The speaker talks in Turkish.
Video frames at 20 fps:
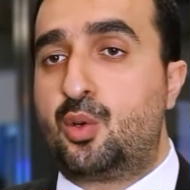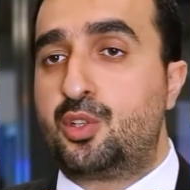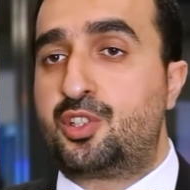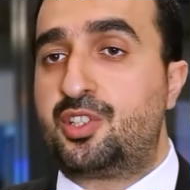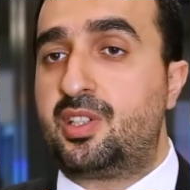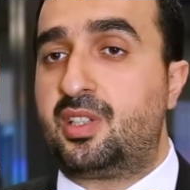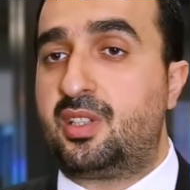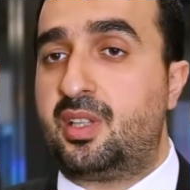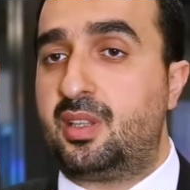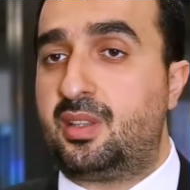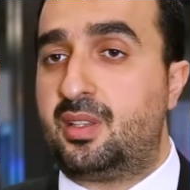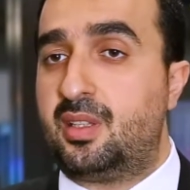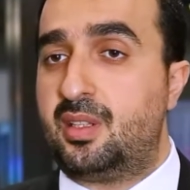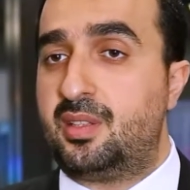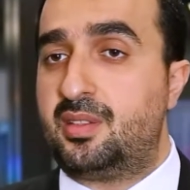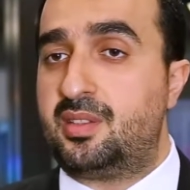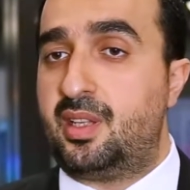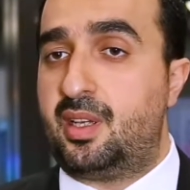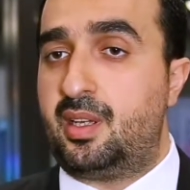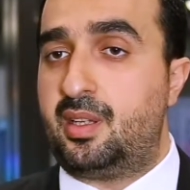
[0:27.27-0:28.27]
o
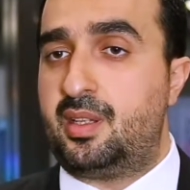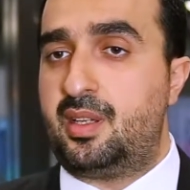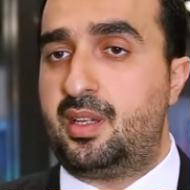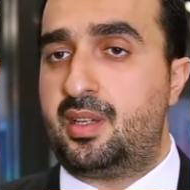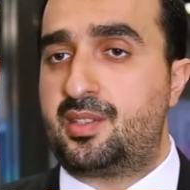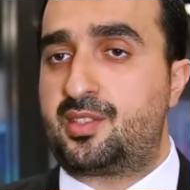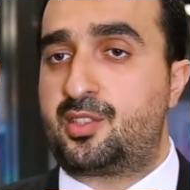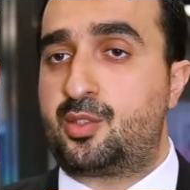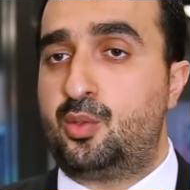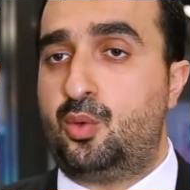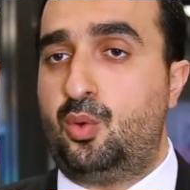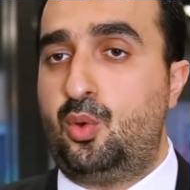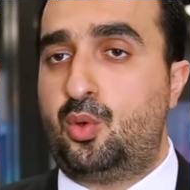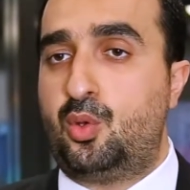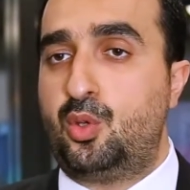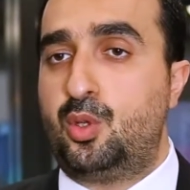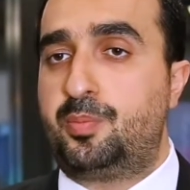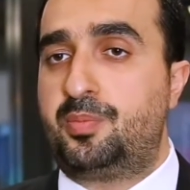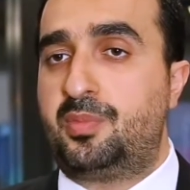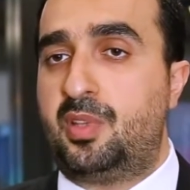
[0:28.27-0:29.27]
şirketlerin DNA'sını
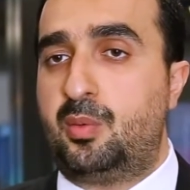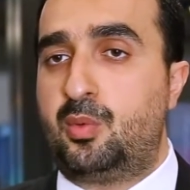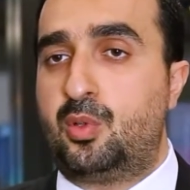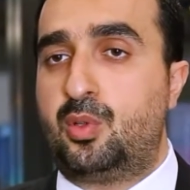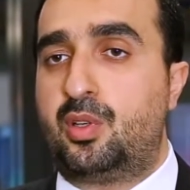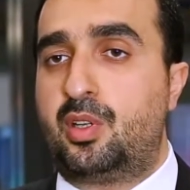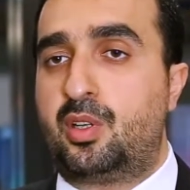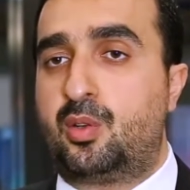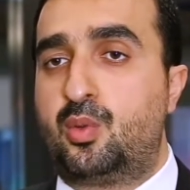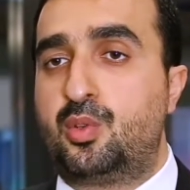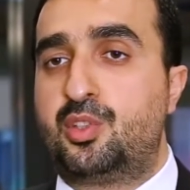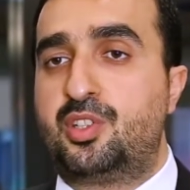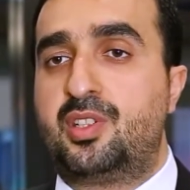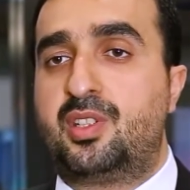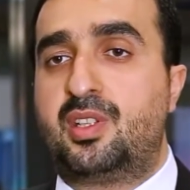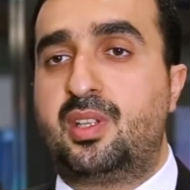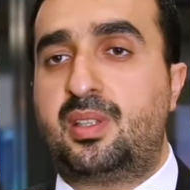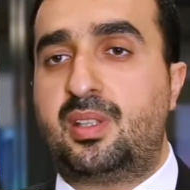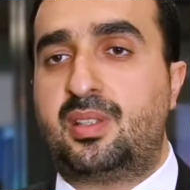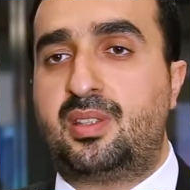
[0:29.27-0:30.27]
okuyup tam olarak o
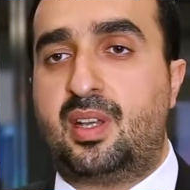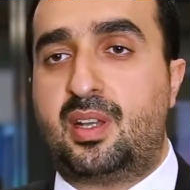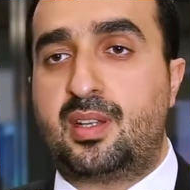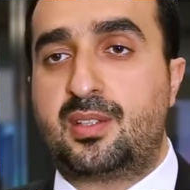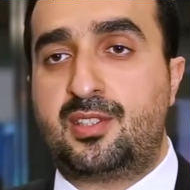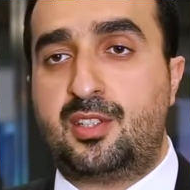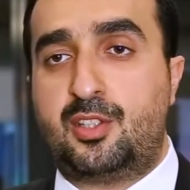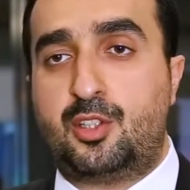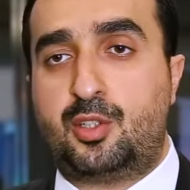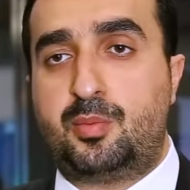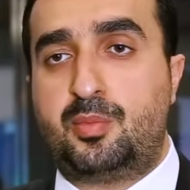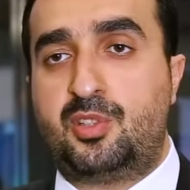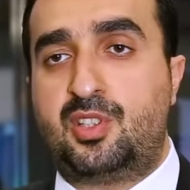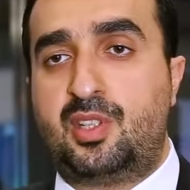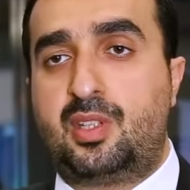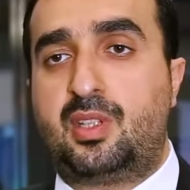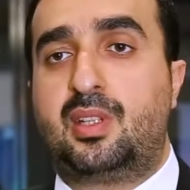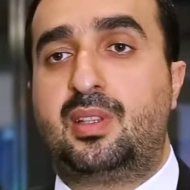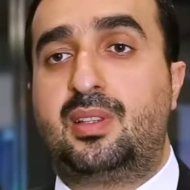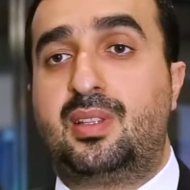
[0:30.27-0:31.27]
şirkete terzi işi bir
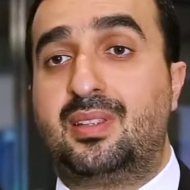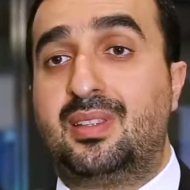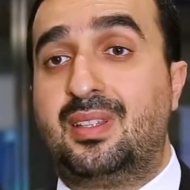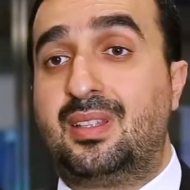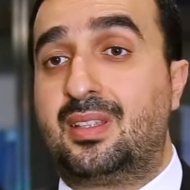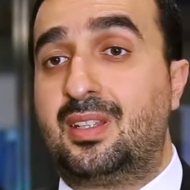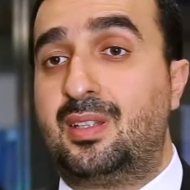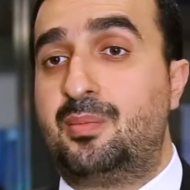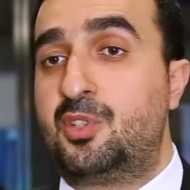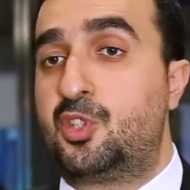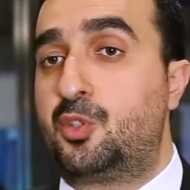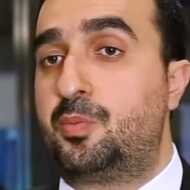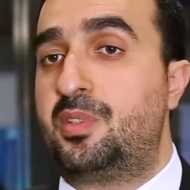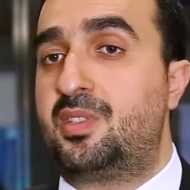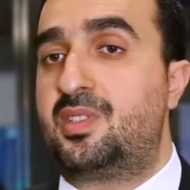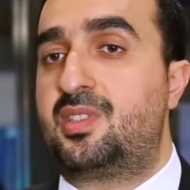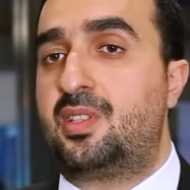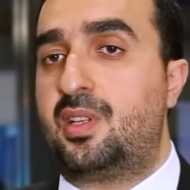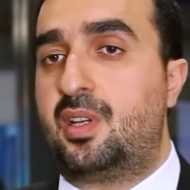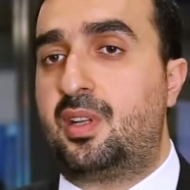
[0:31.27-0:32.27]
şekilde
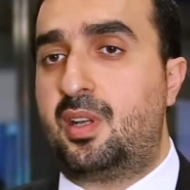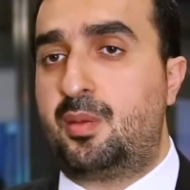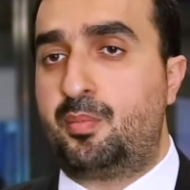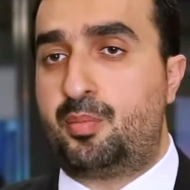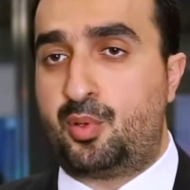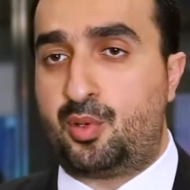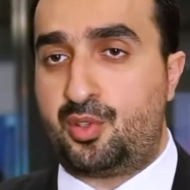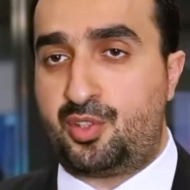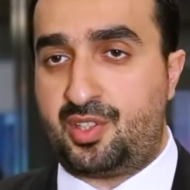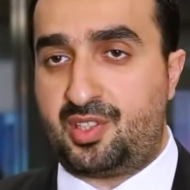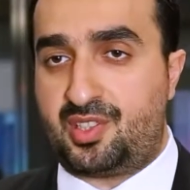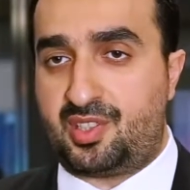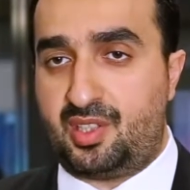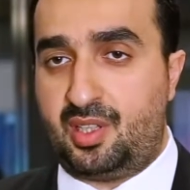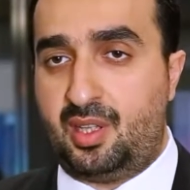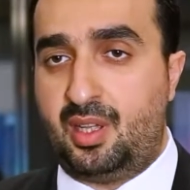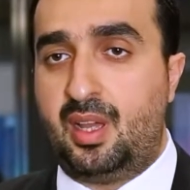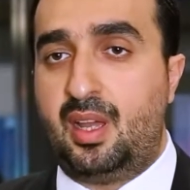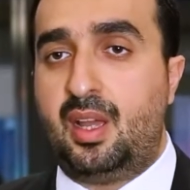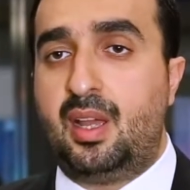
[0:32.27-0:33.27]
dikilmiş bir CRM
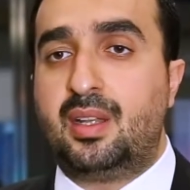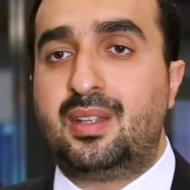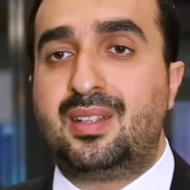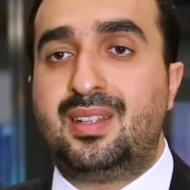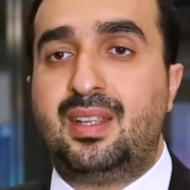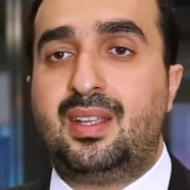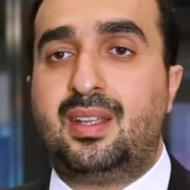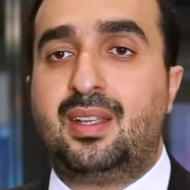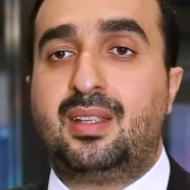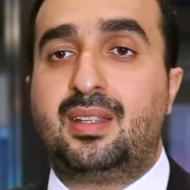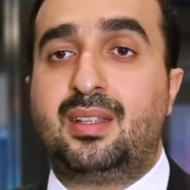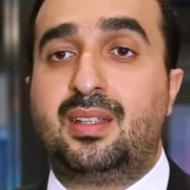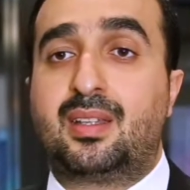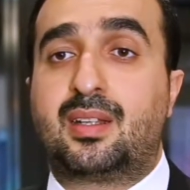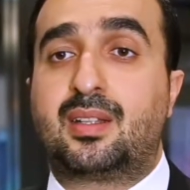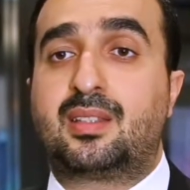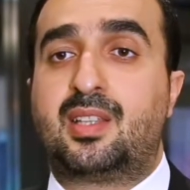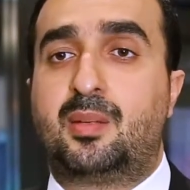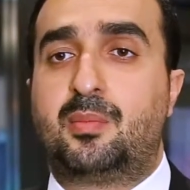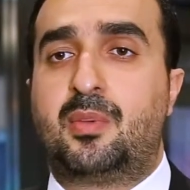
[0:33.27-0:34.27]
projesi ni
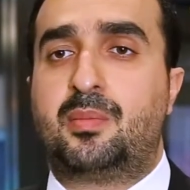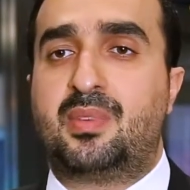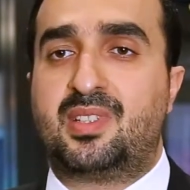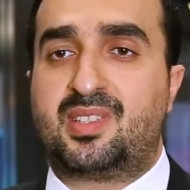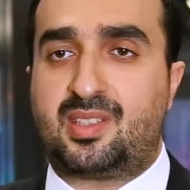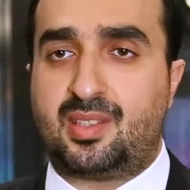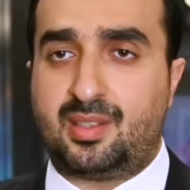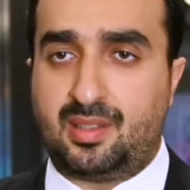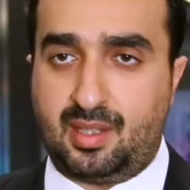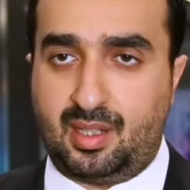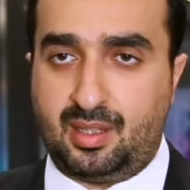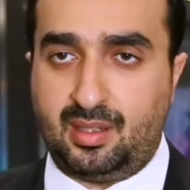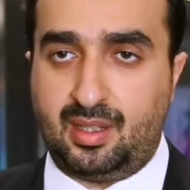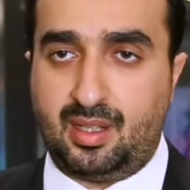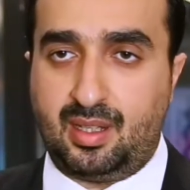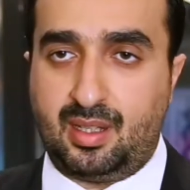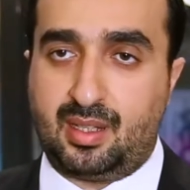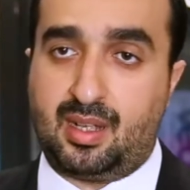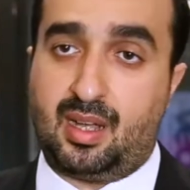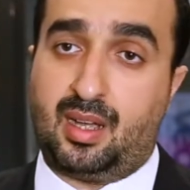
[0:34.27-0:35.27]
yaratamamasından
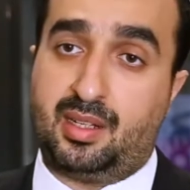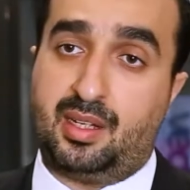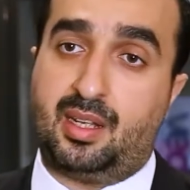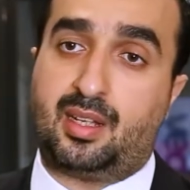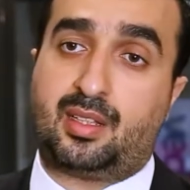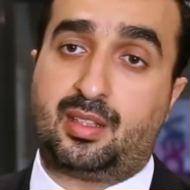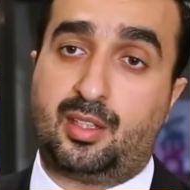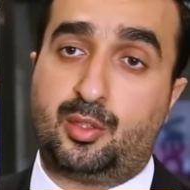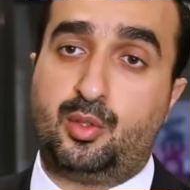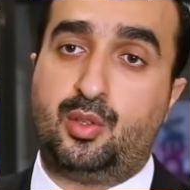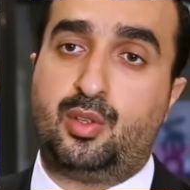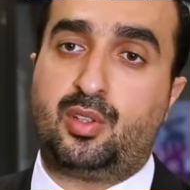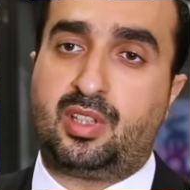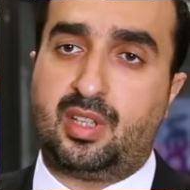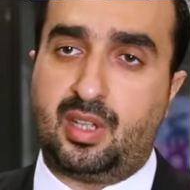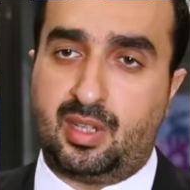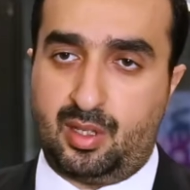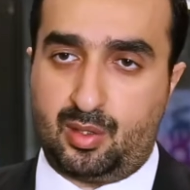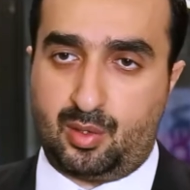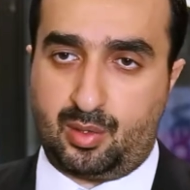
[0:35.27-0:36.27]
kaynaklanıyor
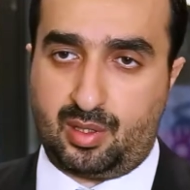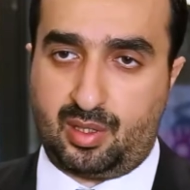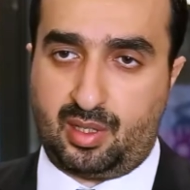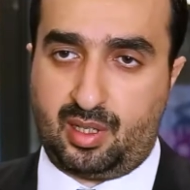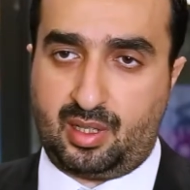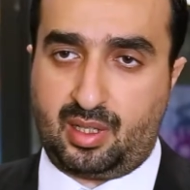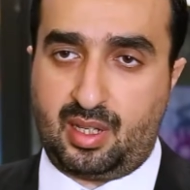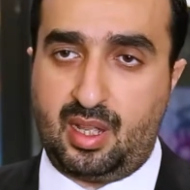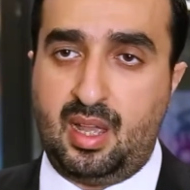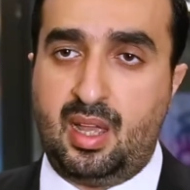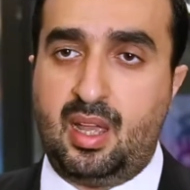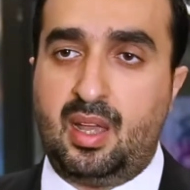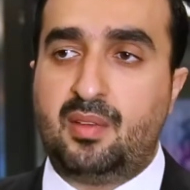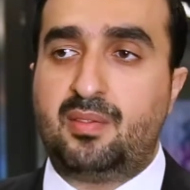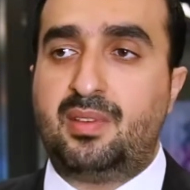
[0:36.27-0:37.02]
genel olarak.